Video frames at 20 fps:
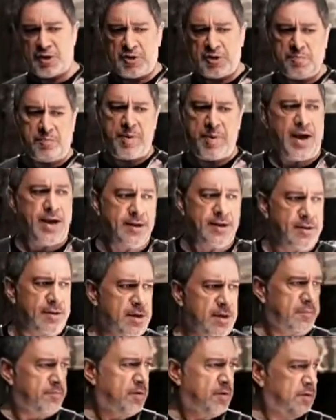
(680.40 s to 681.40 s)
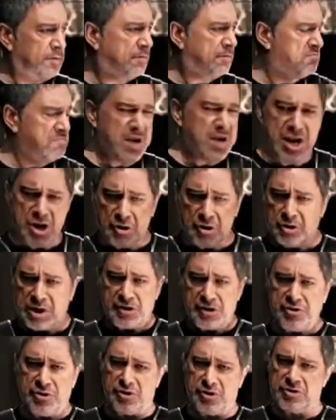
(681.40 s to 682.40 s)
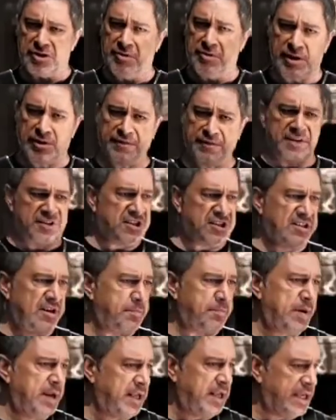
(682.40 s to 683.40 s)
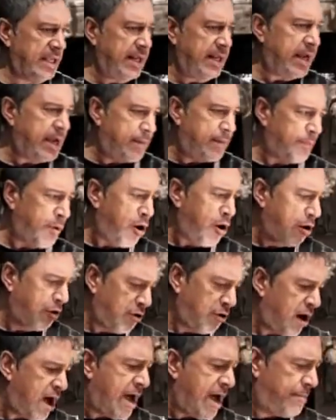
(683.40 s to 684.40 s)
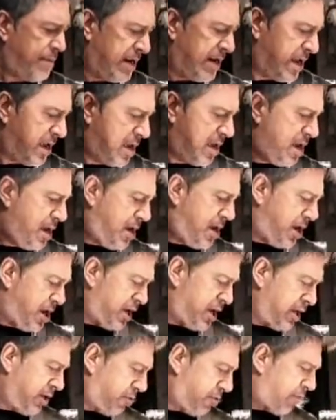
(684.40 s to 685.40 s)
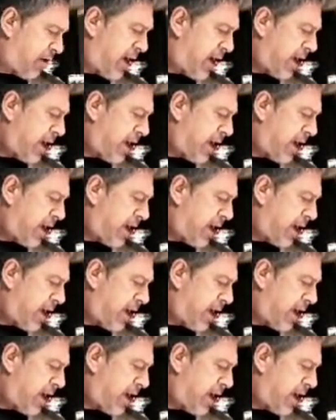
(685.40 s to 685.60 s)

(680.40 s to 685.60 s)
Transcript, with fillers: sospetti, meno coraggioso di quanto facesse apparire, eh, poco abile, in